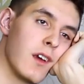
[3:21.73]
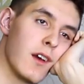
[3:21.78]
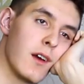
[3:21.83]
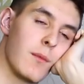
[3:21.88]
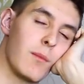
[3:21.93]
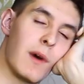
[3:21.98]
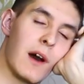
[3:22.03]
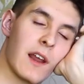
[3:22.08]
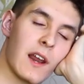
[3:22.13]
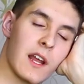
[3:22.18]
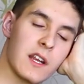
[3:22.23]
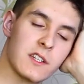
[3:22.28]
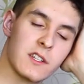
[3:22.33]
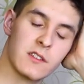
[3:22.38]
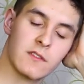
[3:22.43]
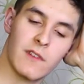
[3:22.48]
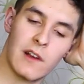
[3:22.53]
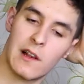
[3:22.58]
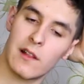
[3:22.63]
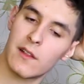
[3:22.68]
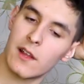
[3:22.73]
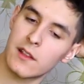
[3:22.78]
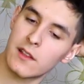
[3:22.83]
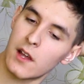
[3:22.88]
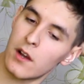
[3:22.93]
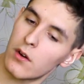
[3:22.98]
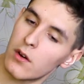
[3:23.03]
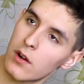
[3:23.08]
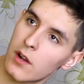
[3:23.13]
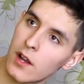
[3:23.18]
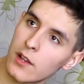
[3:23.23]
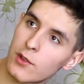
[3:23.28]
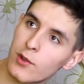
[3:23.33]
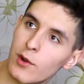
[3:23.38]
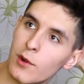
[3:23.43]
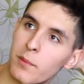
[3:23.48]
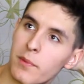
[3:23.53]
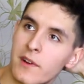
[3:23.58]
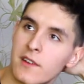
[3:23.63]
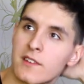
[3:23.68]
Мараджи звали, да, того,
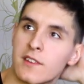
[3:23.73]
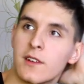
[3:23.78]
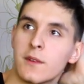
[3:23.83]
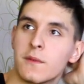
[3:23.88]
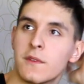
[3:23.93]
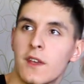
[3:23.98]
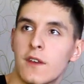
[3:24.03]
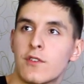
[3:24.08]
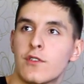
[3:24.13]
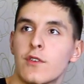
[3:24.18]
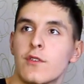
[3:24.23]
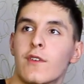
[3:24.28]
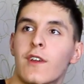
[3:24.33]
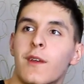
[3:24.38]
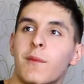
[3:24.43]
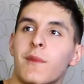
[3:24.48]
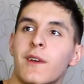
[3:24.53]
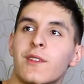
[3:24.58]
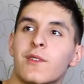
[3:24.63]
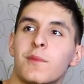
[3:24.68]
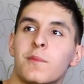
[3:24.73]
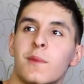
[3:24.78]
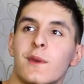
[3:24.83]
который просил меня все время эту